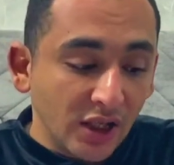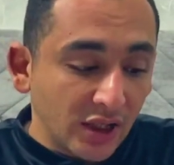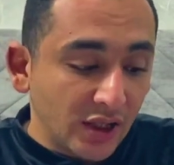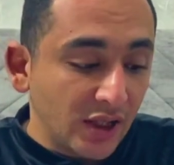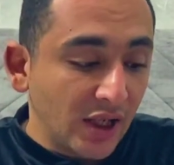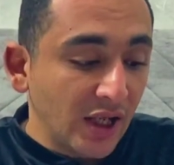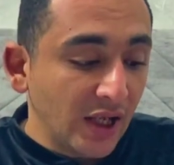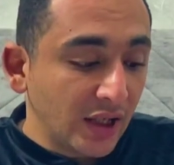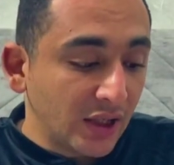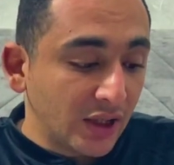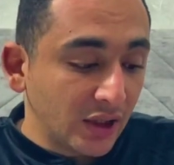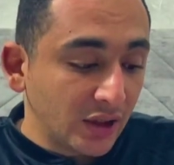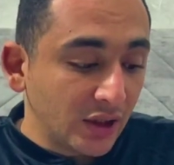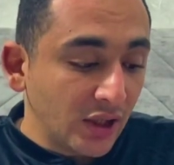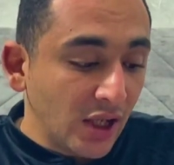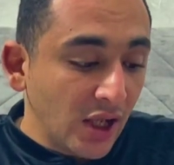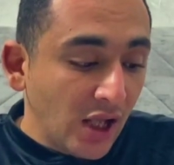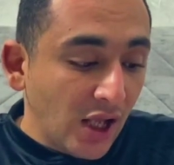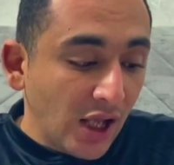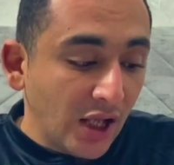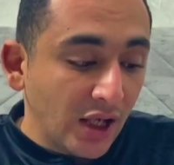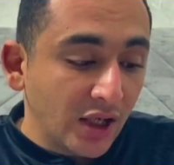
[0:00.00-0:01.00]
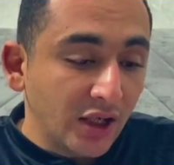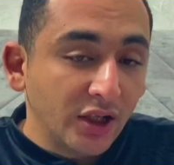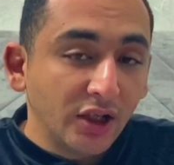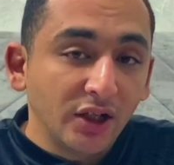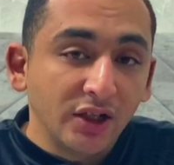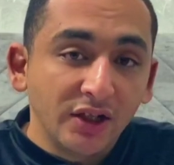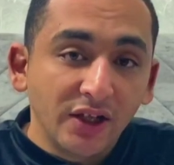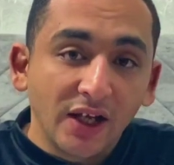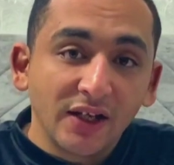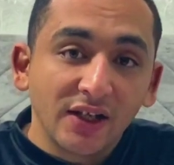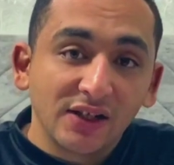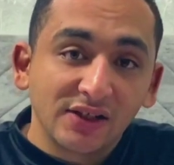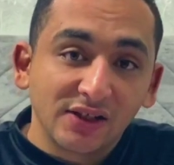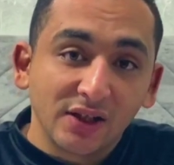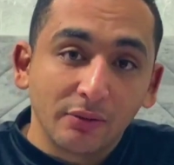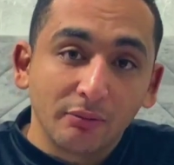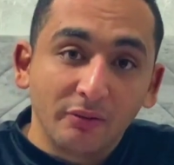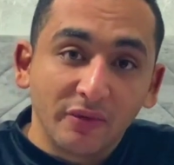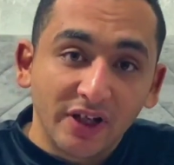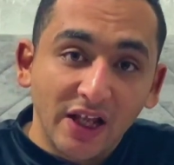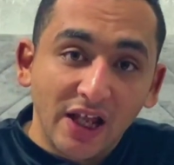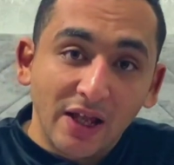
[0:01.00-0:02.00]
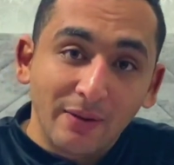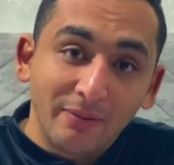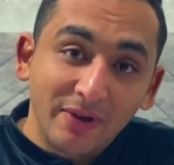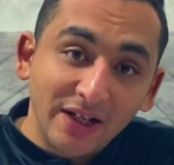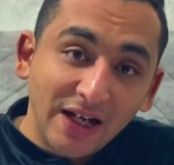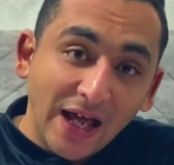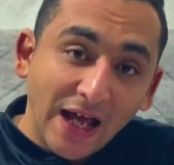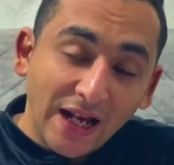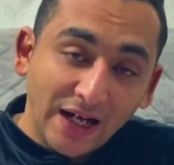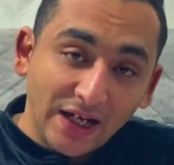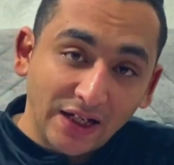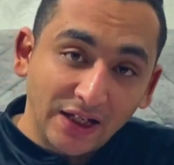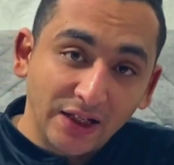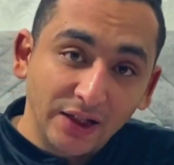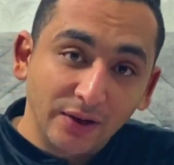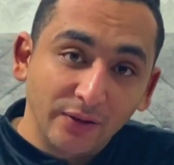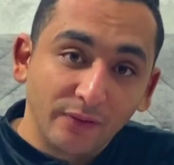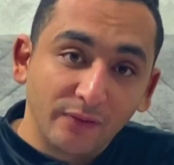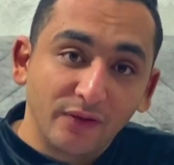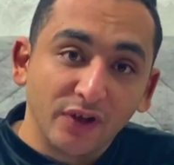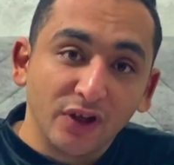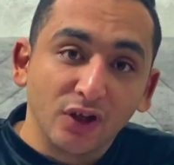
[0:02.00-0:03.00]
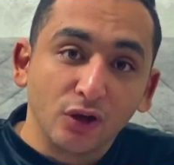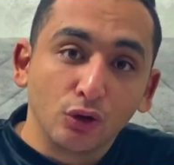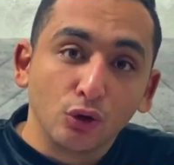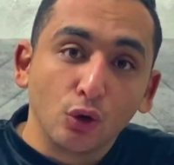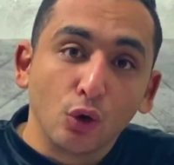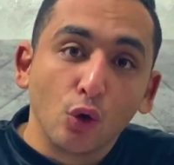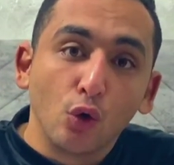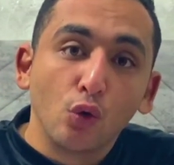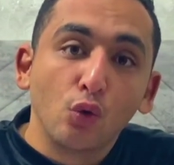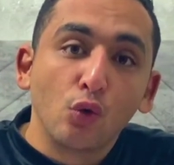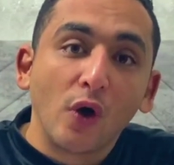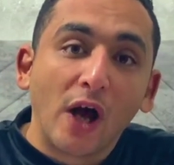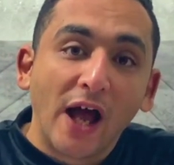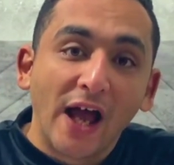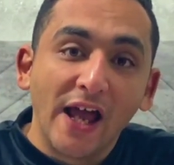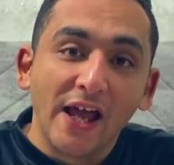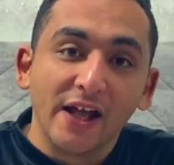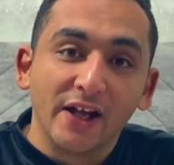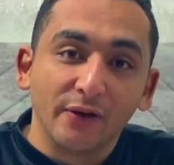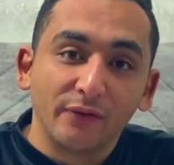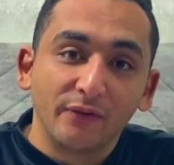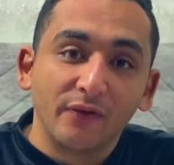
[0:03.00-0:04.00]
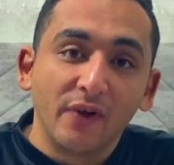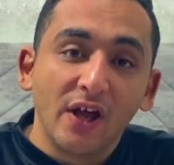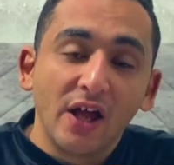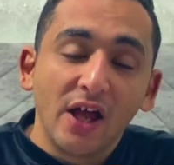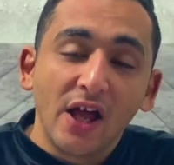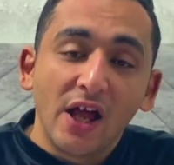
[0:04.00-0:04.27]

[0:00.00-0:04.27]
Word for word: لكن ليه ان احنا سميناه بالعريف لان هو عارف